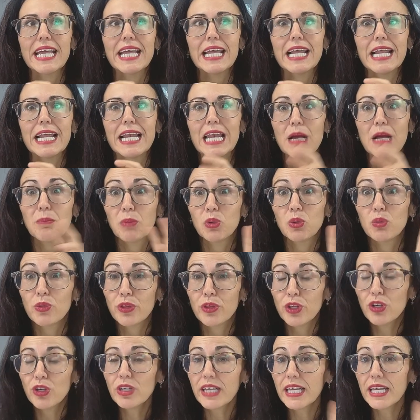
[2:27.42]
la
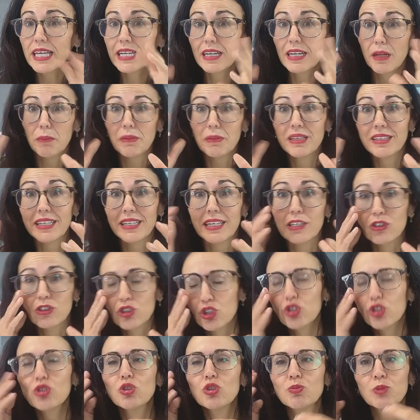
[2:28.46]
polución que hay en el ambiente, que no
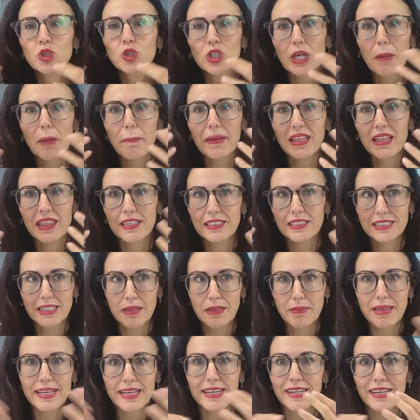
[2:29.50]
somos capaces de
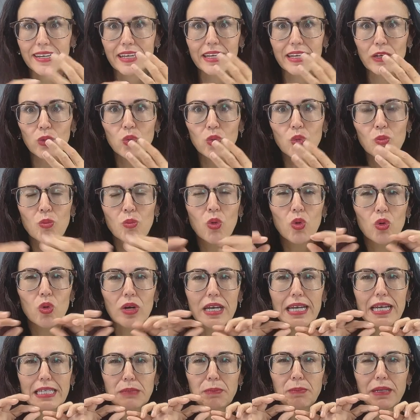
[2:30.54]
ver, el humo,
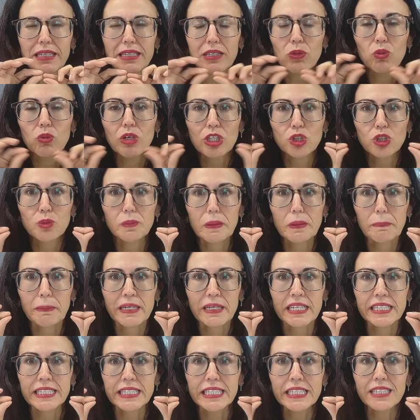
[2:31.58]
las partículas súper
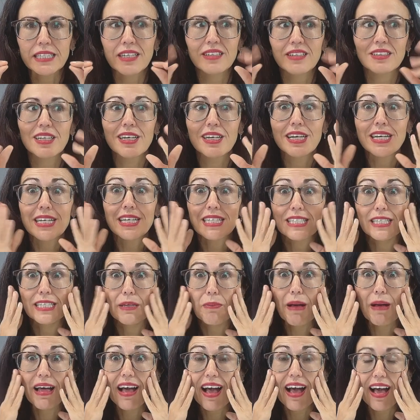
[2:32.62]
pequeñitas, se
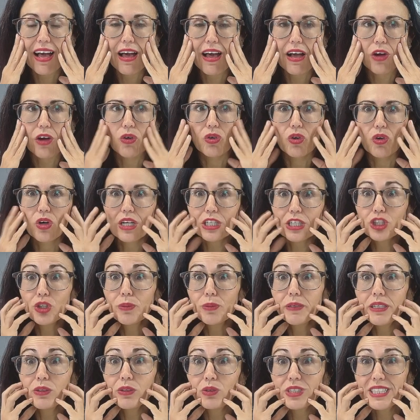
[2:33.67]
va a colocar
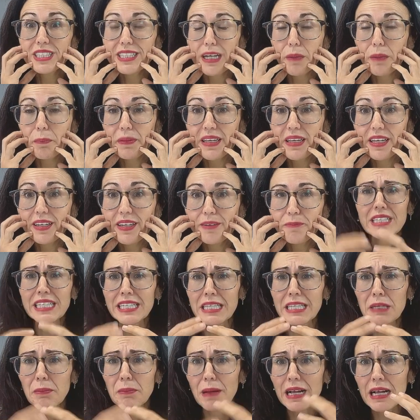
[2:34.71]
sobre nuestra piel
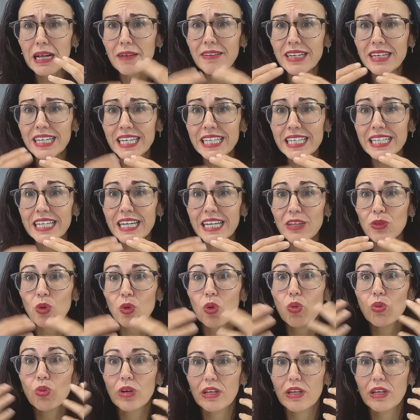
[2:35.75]
y va a acabar generando una